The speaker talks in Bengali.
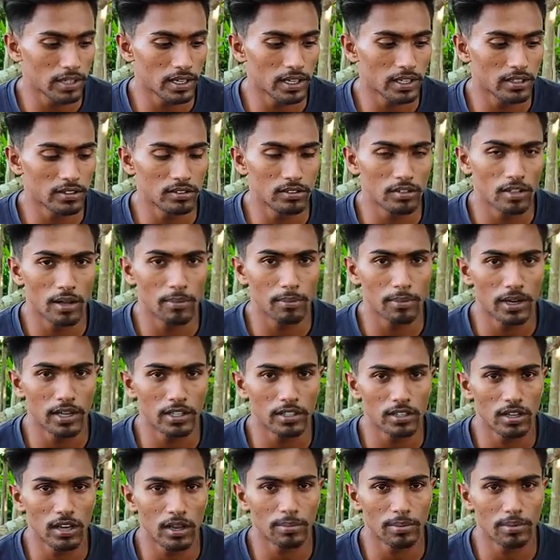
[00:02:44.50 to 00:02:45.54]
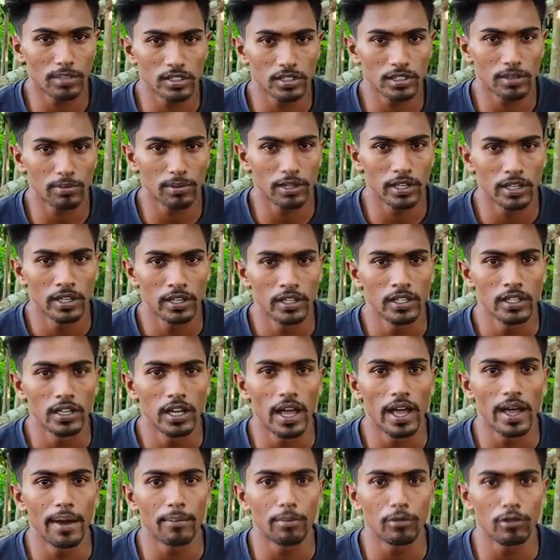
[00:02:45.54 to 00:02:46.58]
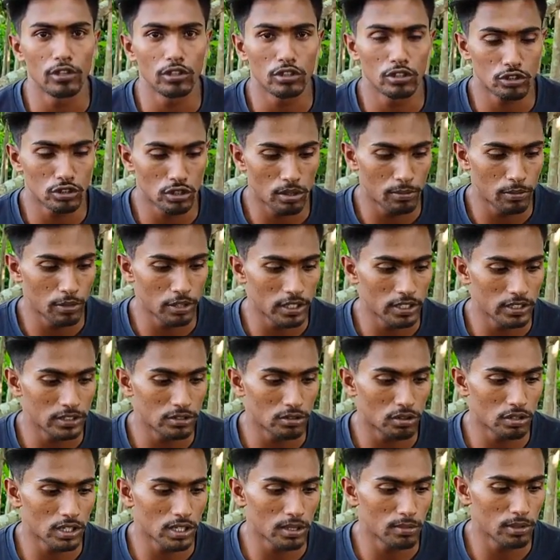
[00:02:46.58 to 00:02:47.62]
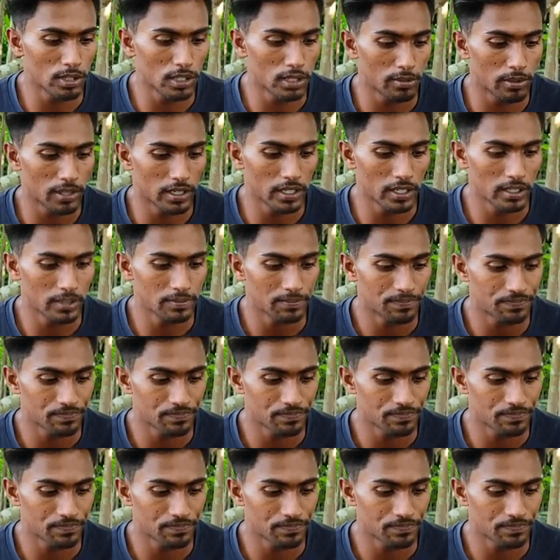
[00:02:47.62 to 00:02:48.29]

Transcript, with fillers: এটি যদি আমরা আসলে আপনাদের সামনে প্রয়োজন সম্পর্কে কিছু কথা বলতে পারি